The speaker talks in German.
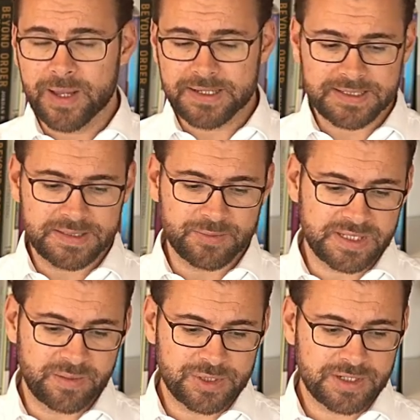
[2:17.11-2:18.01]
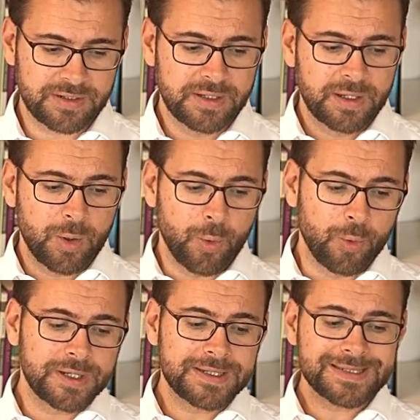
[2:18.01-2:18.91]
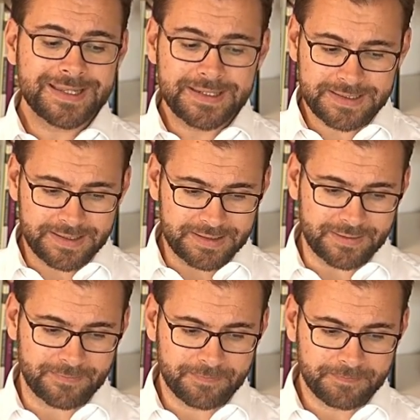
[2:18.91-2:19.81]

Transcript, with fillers: gemeint ist das muslimische, oder das christliche.